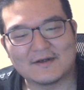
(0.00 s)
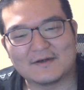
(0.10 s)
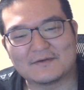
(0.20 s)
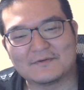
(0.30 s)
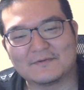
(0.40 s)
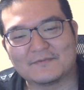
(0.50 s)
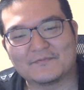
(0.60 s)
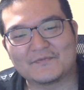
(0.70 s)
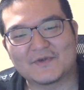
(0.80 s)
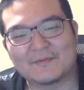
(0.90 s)
あの、
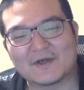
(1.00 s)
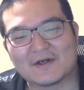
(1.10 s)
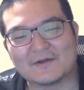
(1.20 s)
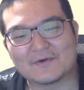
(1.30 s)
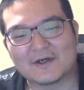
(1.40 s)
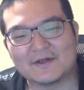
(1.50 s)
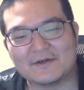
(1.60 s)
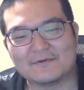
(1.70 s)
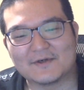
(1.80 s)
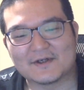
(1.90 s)
メガネを買いに
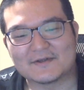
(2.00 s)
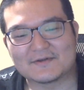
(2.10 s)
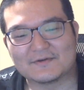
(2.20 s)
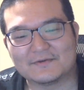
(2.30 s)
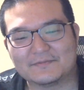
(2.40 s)
行くわけですよ。